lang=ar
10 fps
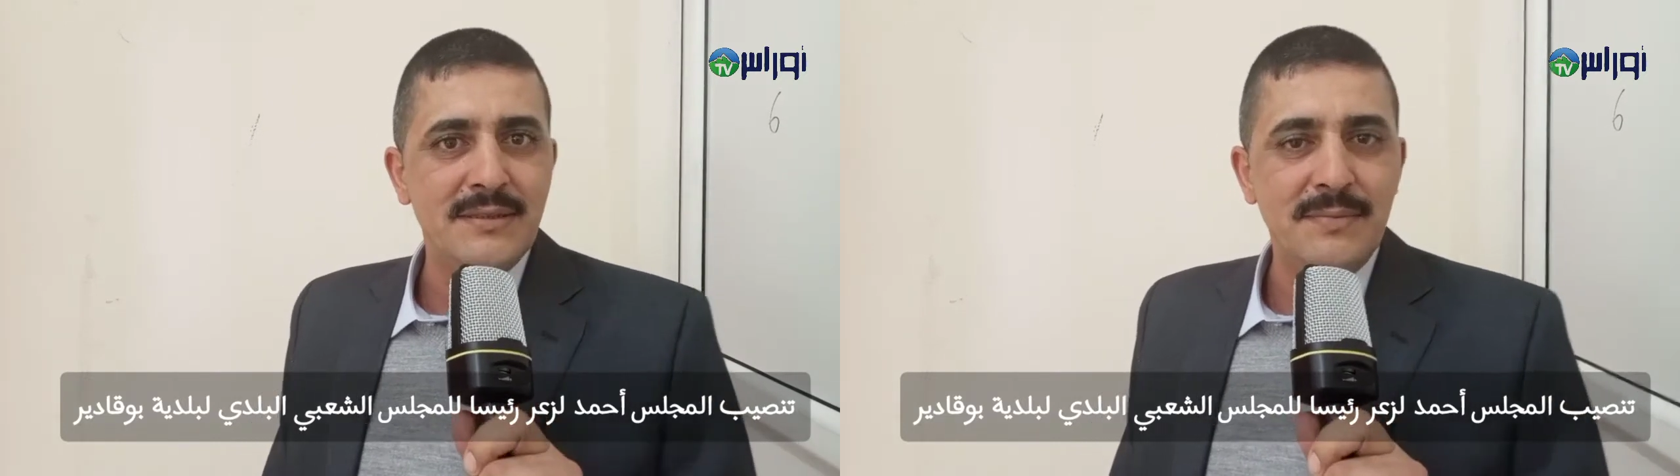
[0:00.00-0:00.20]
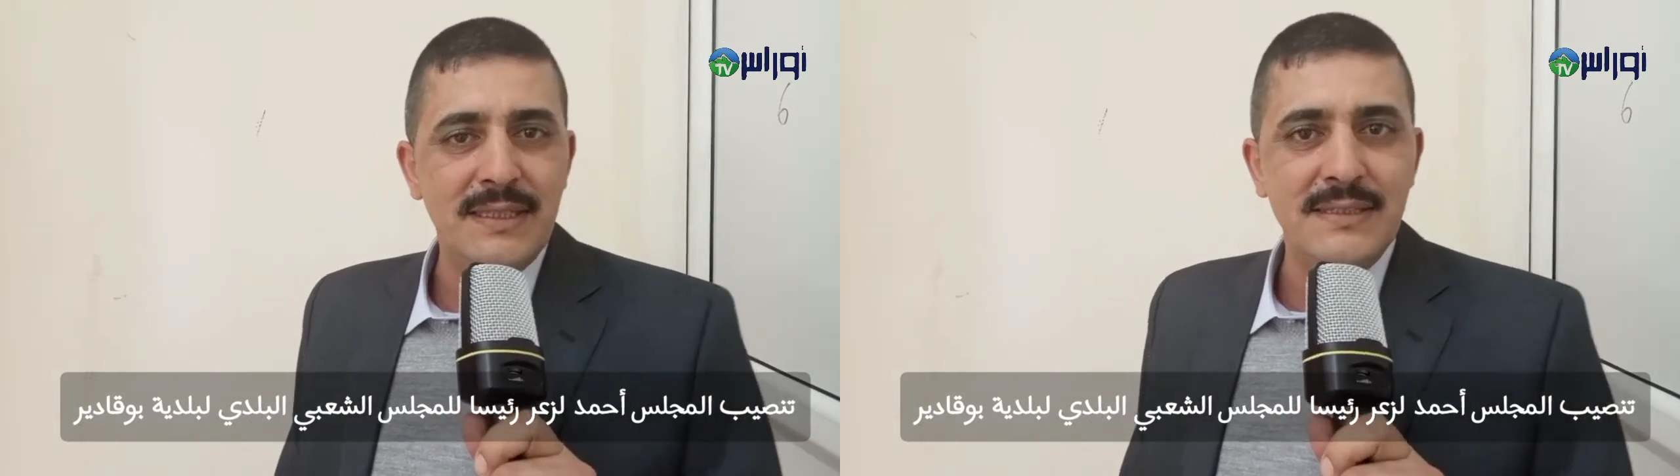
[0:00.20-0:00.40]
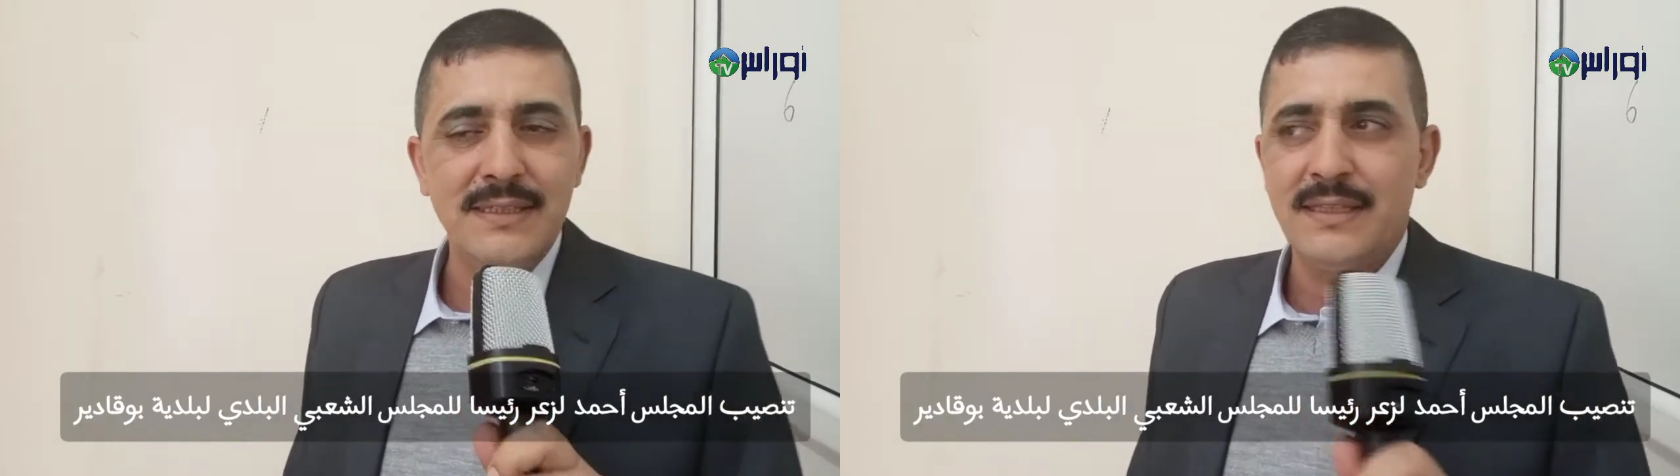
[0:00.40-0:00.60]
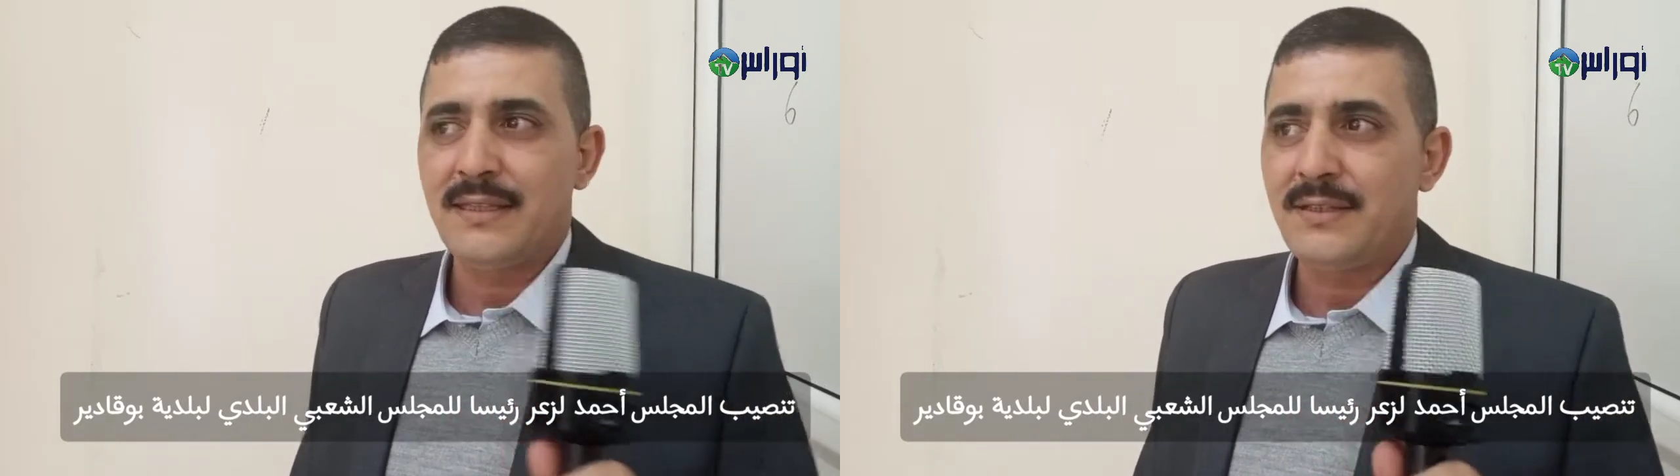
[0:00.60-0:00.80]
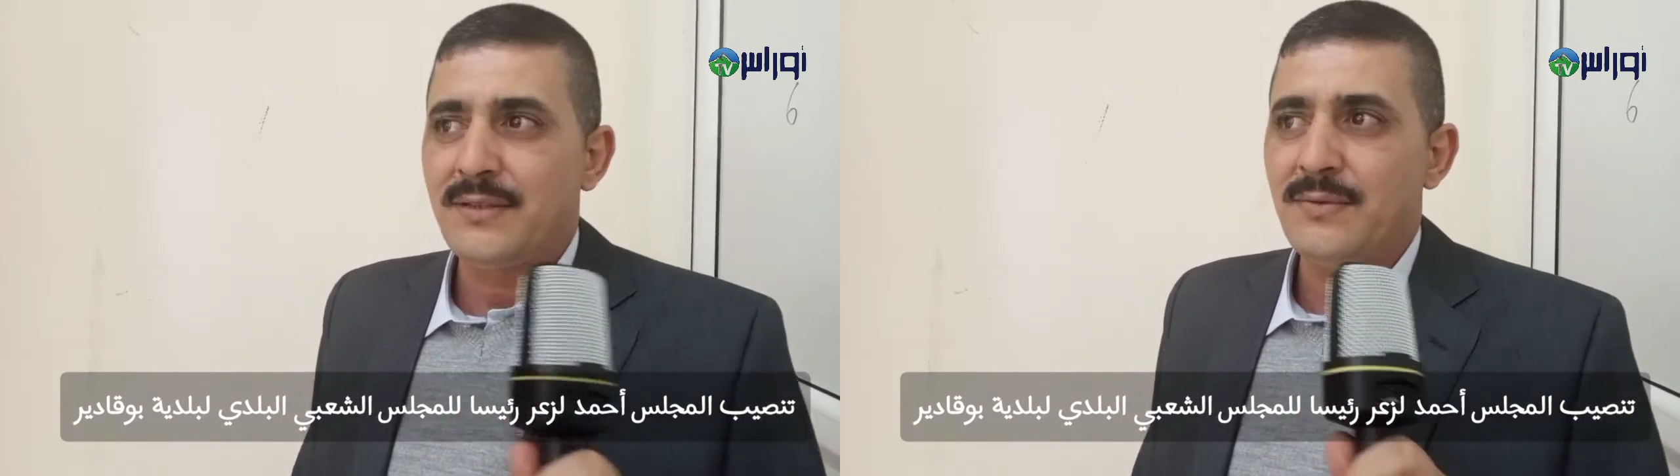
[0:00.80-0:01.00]
البلدية
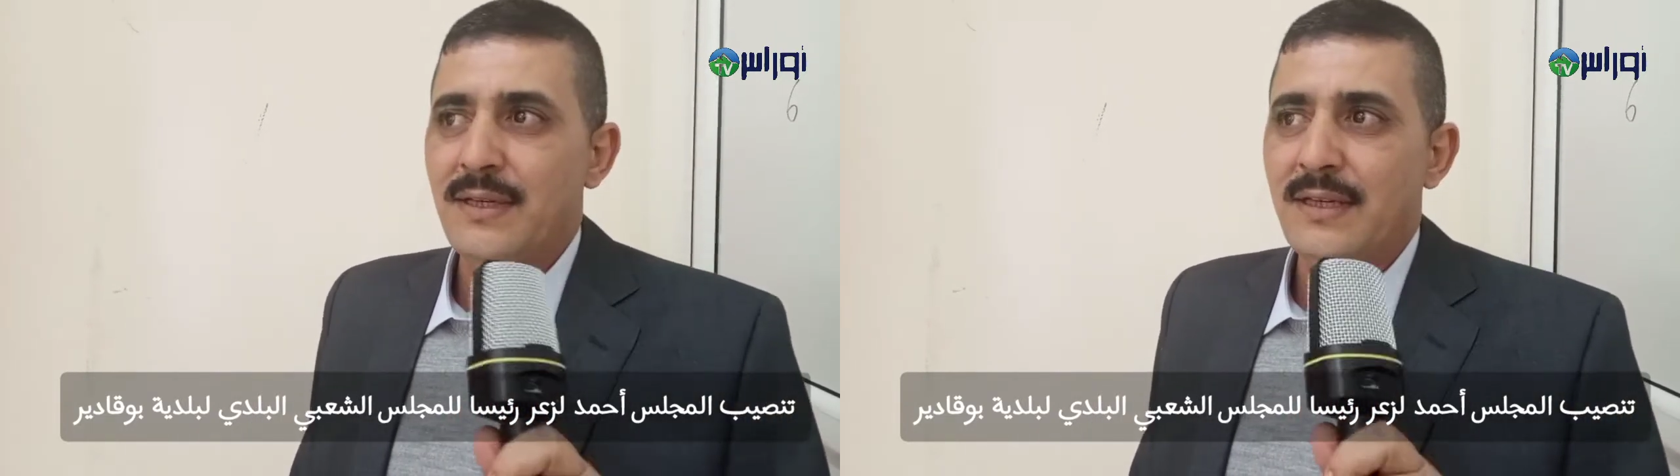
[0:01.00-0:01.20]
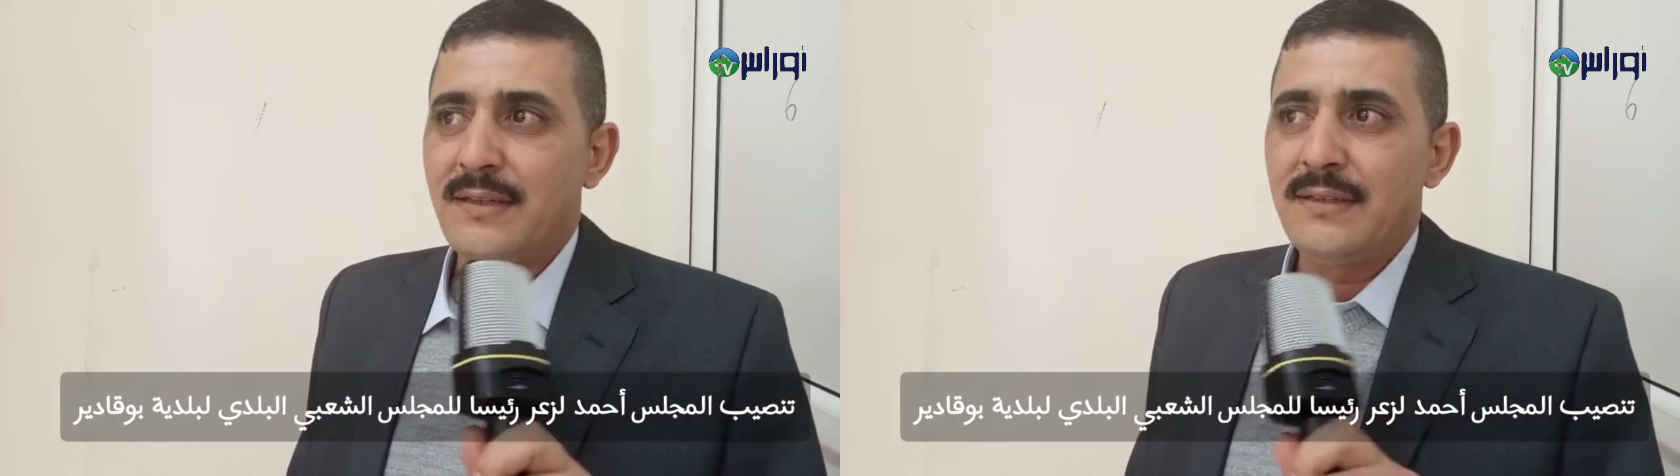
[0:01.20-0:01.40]
الذي هو